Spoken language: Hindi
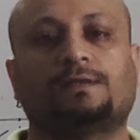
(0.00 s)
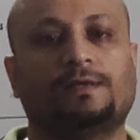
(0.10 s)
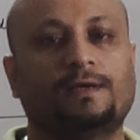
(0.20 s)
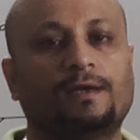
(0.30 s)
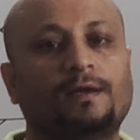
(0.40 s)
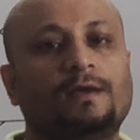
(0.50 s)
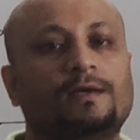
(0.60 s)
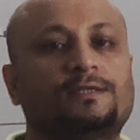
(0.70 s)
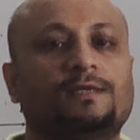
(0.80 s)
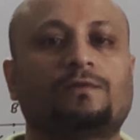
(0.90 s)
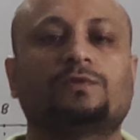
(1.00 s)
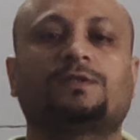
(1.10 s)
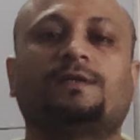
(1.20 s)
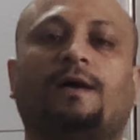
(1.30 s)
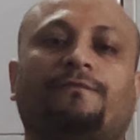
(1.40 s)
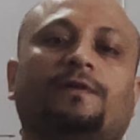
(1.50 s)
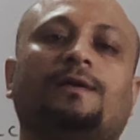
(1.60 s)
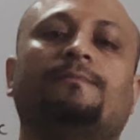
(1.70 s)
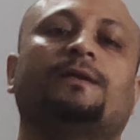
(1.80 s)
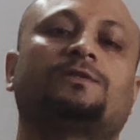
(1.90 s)
आती है कि सर कुछ
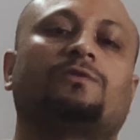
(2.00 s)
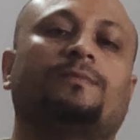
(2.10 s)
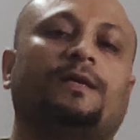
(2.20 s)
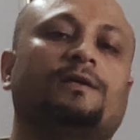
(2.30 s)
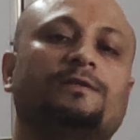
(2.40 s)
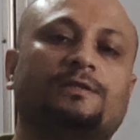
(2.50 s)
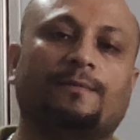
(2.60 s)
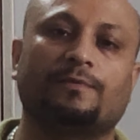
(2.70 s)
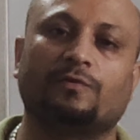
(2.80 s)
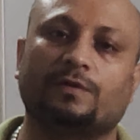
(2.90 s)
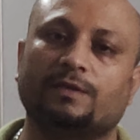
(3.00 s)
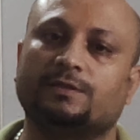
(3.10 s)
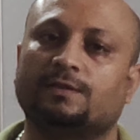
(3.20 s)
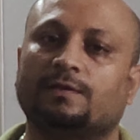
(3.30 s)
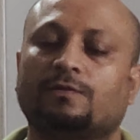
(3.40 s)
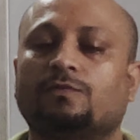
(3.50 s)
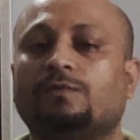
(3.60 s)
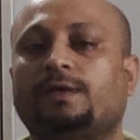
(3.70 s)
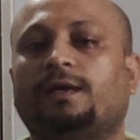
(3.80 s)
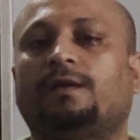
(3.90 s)
ग्राफिकल बेस्ड नोमेरिकल्स अपलोड कीजिए
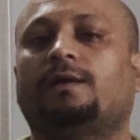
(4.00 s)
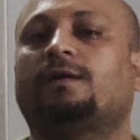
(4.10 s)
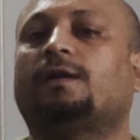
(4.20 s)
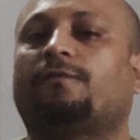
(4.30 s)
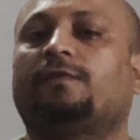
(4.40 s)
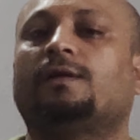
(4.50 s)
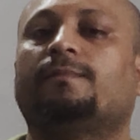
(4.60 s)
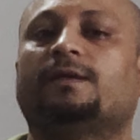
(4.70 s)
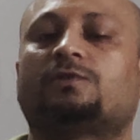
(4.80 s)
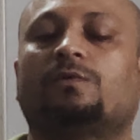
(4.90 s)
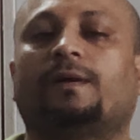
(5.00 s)
तो ये एक ग्राफिकल बेस्ड